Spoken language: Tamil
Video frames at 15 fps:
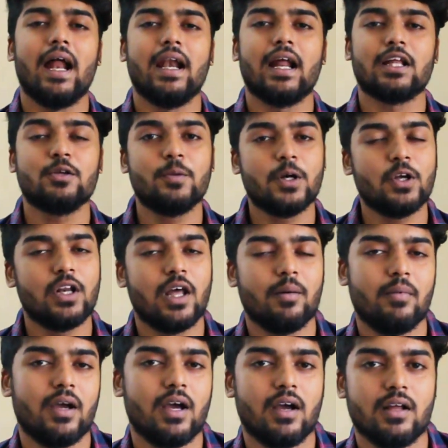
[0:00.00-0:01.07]
அண்ட் அது மட்டும்
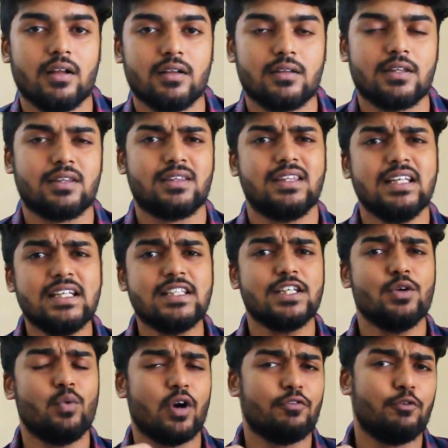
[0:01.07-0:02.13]
இல்லாமல்
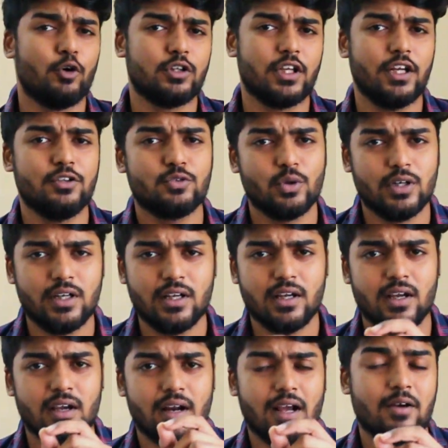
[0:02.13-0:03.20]
திருச்சி ஒன் ஃபோர் த்ரீன்னு சொல்லிட்டு
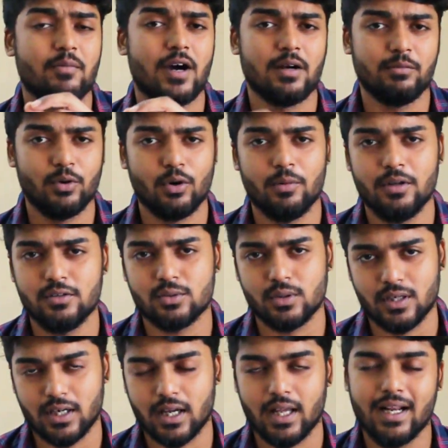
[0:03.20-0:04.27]
ரஹ்மான் ப்ரோ அப்படின்னு
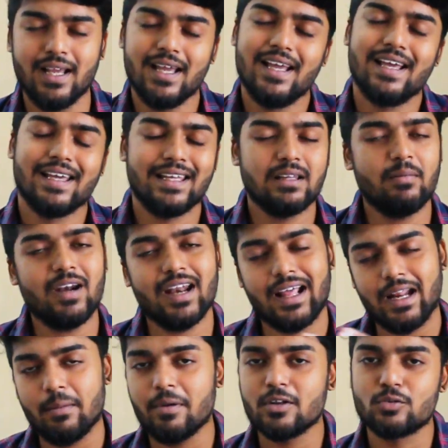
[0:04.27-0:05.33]
சொல்லியிருக்காரு இந்த மாதிரி
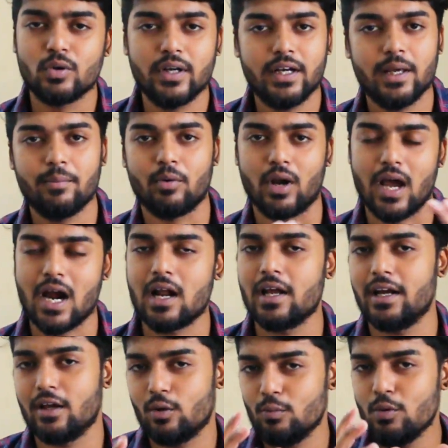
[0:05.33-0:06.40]
நிறைய பேரை சொல்லிகிட்டே போகலாம்
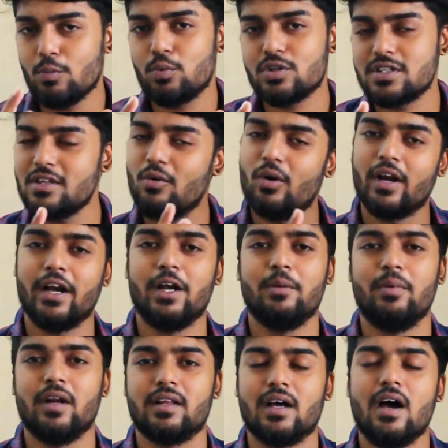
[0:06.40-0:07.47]
ஆனால் எனக்கு ரொம்ப பிடிச்சது இவங்க
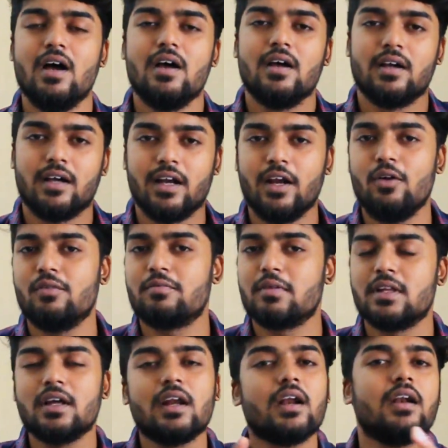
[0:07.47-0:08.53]
ரெண்டு பேர் தான் கிரேவல்
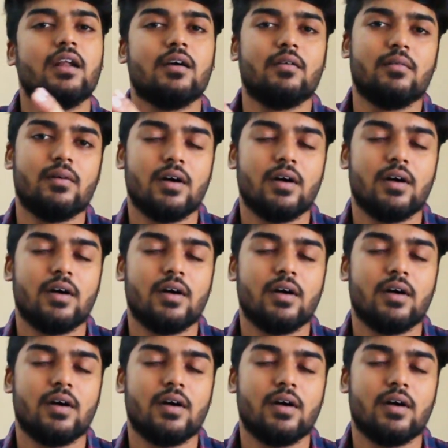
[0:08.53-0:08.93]
பிரதர் அண்ட்